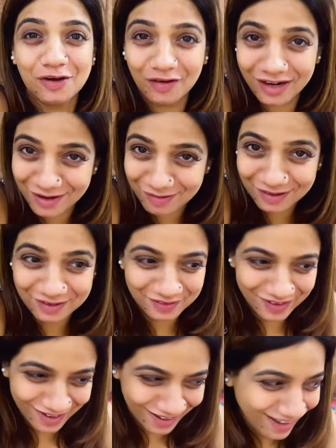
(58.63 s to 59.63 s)
छोले
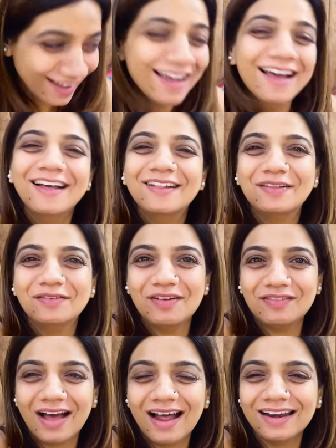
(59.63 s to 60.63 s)
भटूरे तो
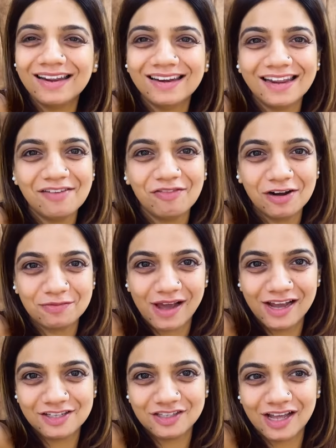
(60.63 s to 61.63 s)
विवान की
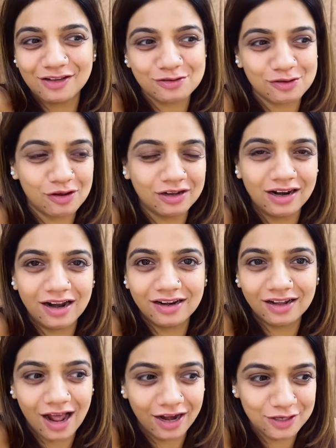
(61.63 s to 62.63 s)
फरमाइश आज उसको
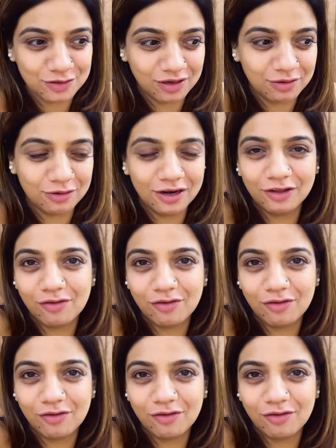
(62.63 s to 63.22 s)
खाने छोले भटूरे